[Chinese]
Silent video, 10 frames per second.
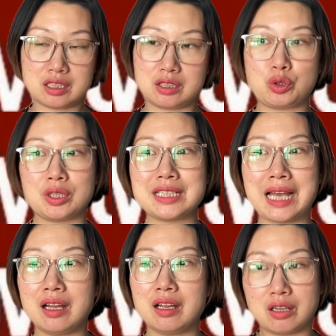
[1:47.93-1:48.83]
全
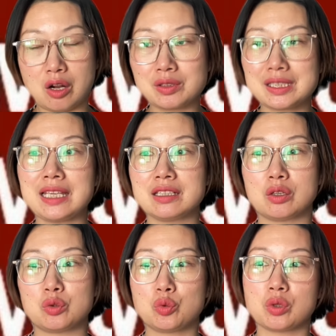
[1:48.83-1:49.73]
家，然后再一个，
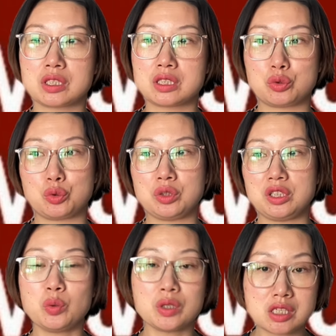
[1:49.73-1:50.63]
如果是去医
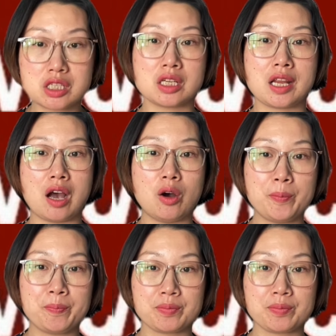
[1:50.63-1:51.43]
院治疗，